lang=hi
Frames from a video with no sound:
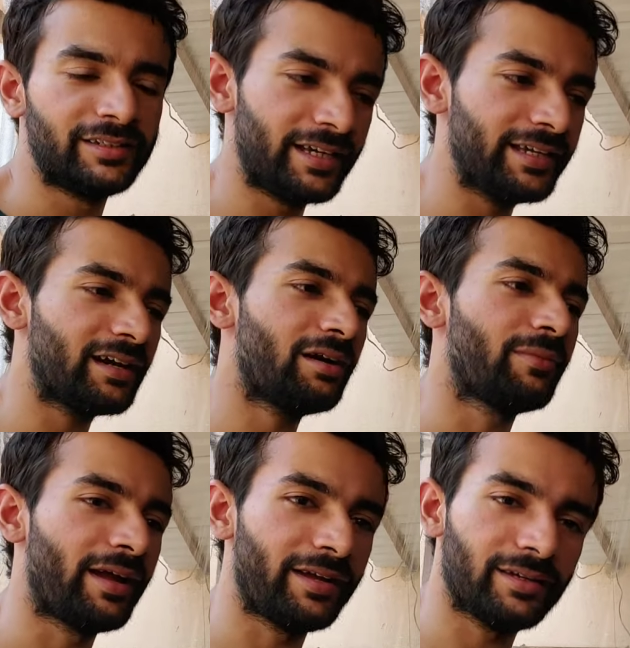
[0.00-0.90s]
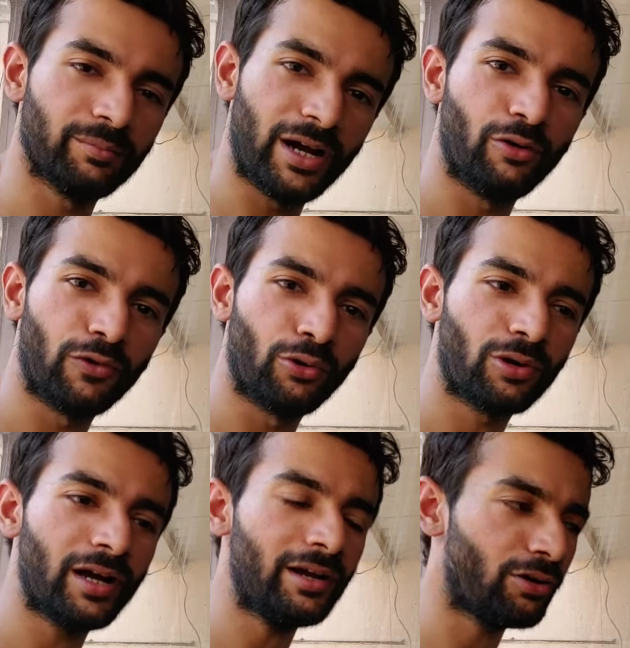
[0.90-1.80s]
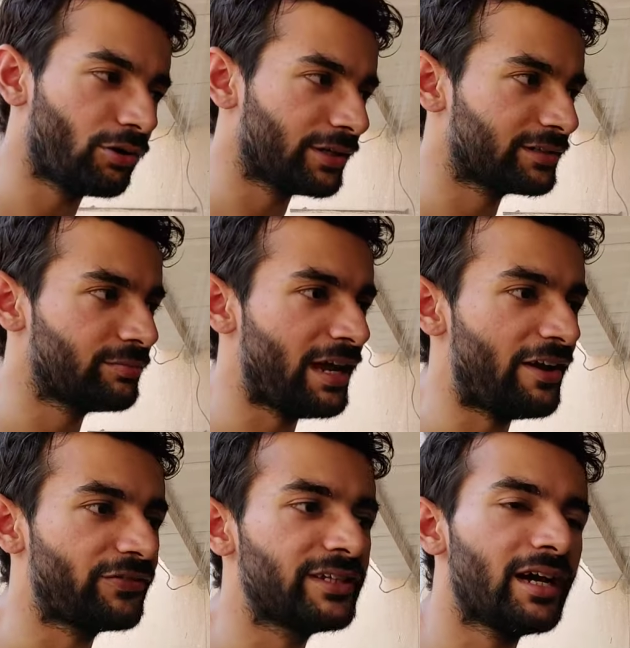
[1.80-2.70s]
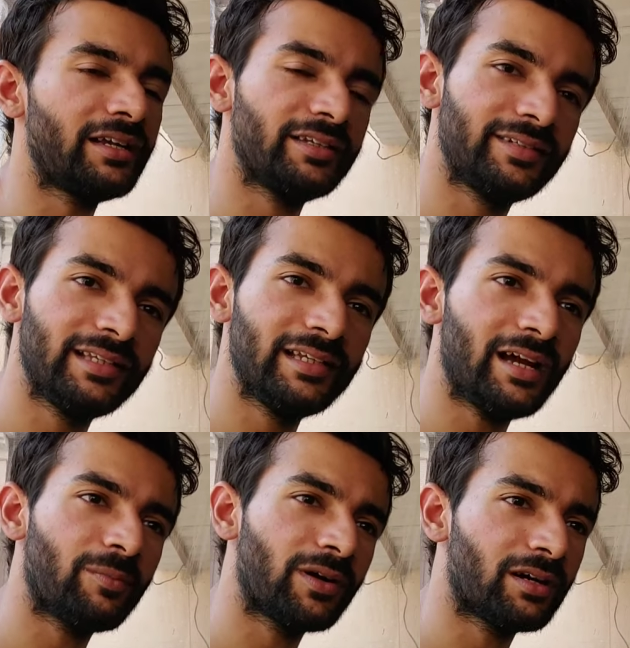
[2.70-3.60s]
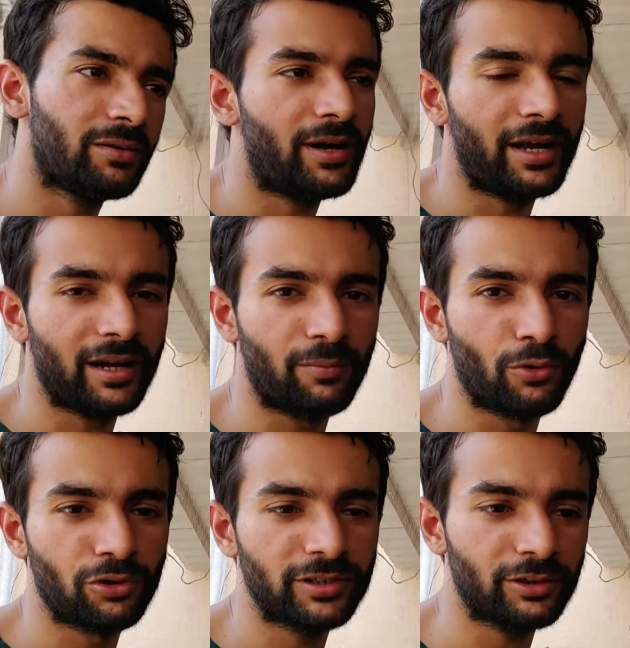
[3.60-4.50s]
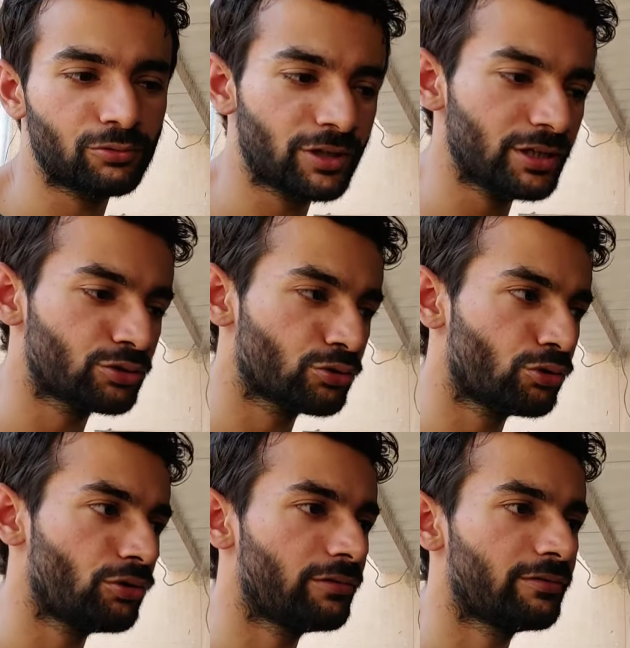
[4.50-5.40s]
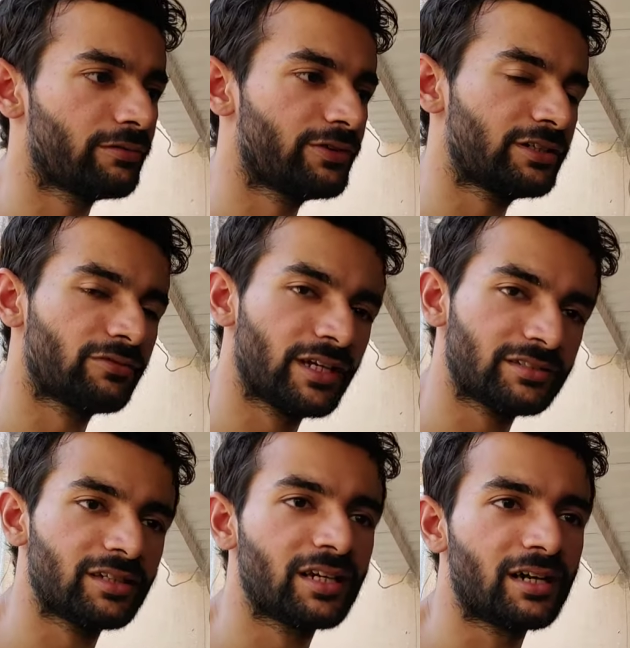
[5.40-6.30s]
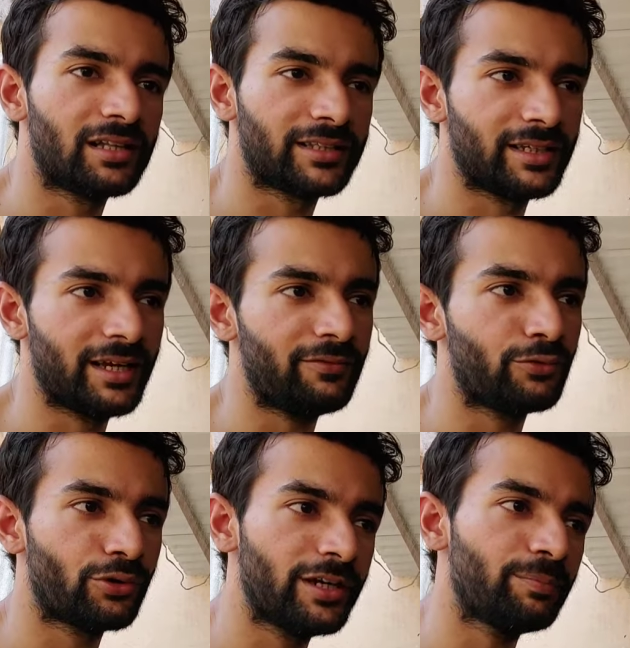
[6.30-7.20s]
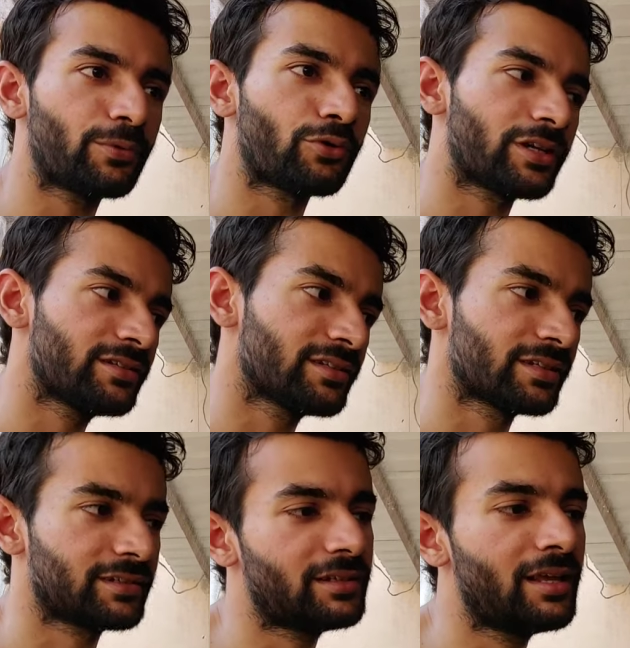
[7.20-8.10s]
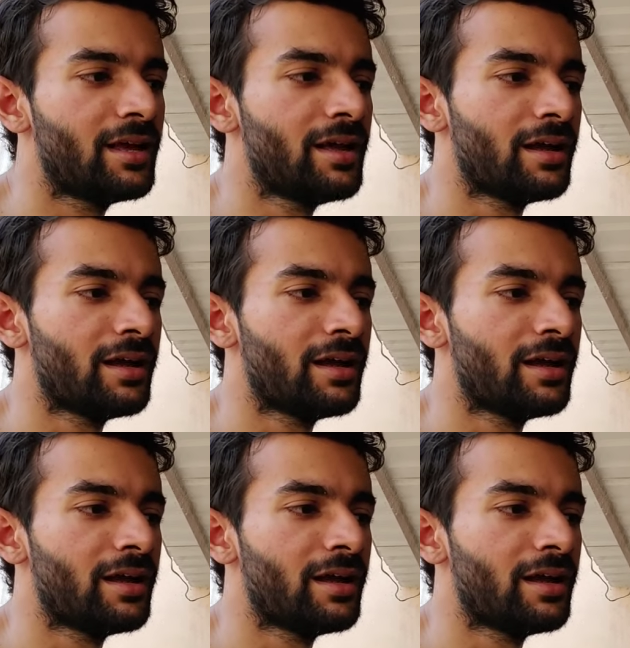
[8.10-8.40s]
यही काम है बायोफ्लॉक का और इसमें एफसीआर इसीलिए आपका कम आएगा पौंड से क्योंकि जो फिश वेस्ट निकालती है वो ही प्रोटीन सिंथेसिस